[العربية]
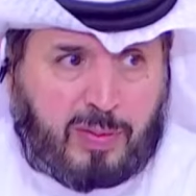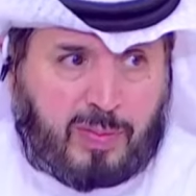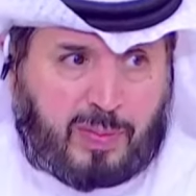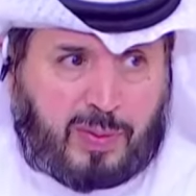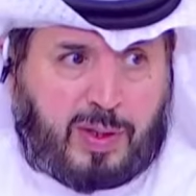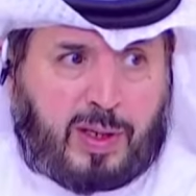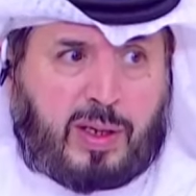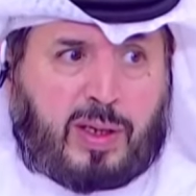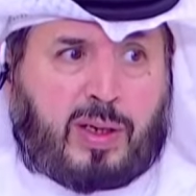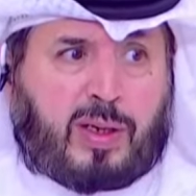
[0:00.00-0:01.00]
نسويها الى
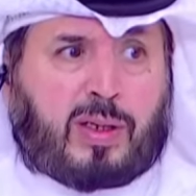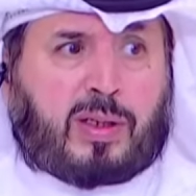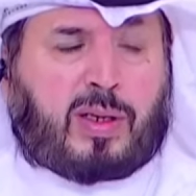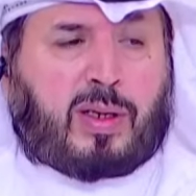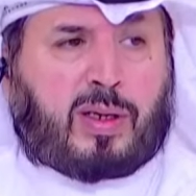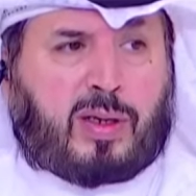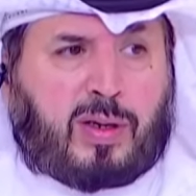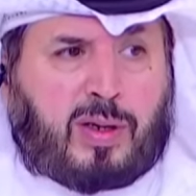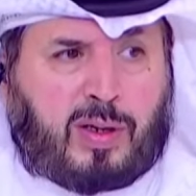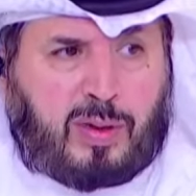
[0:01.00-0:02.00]
الان ومن كنا
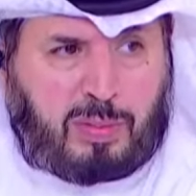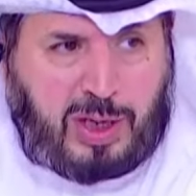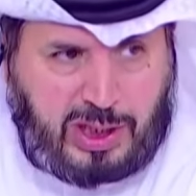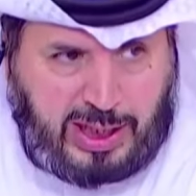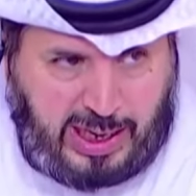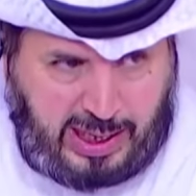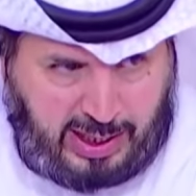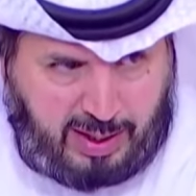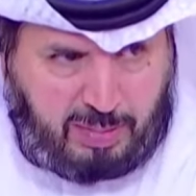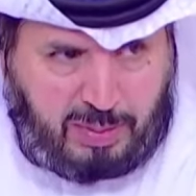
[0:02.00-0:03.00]
صغار بنرجع لها
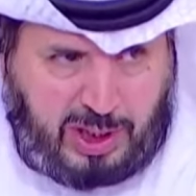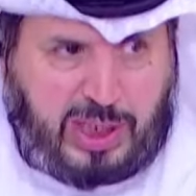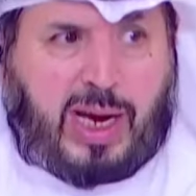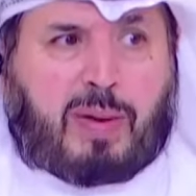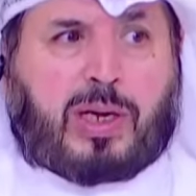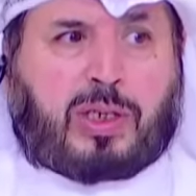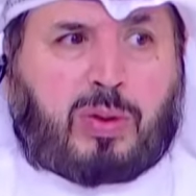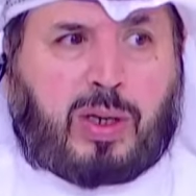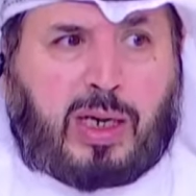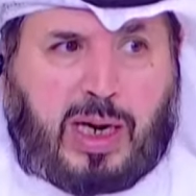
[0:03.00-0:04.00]
بنرجع لها بعد شوي
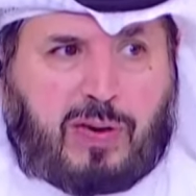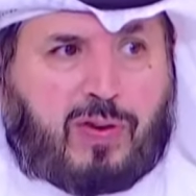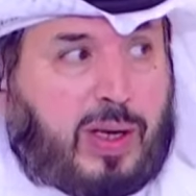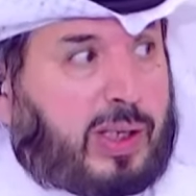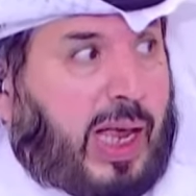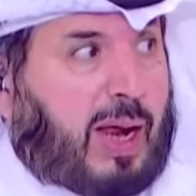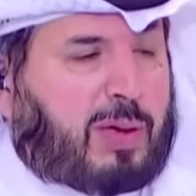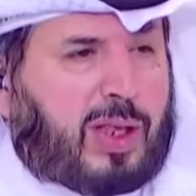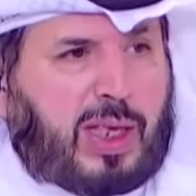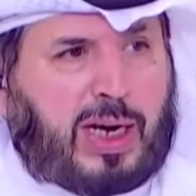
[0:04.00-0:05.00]
لان فيه كلام
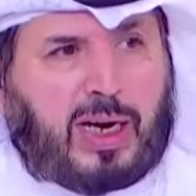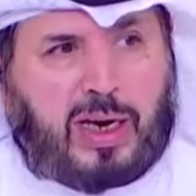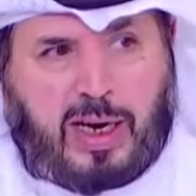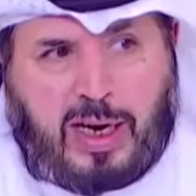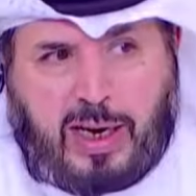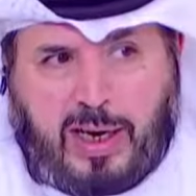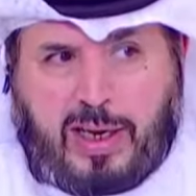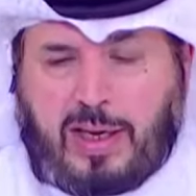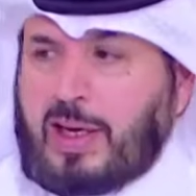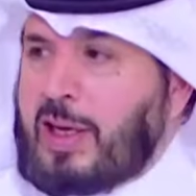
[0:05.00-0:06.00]
كثير عن
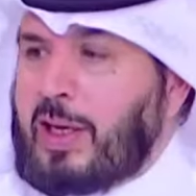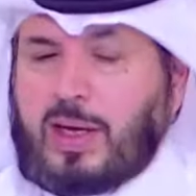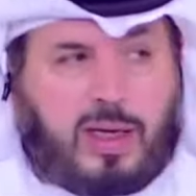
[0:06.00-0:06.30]
انا بس اكمل